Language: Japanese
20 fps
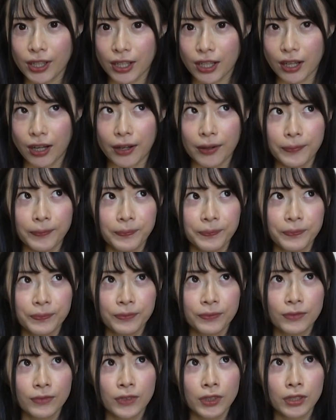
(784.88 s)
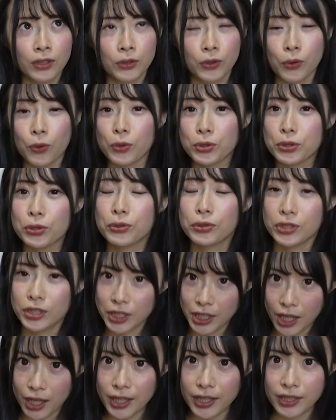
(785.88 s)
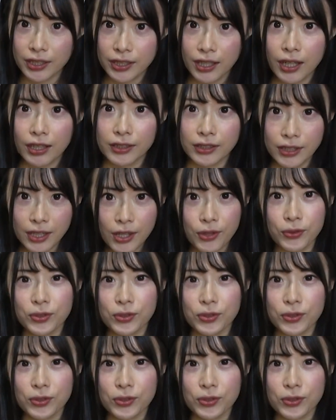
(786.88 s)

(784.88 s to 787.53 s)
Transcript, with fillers: なんか、お食事会があって、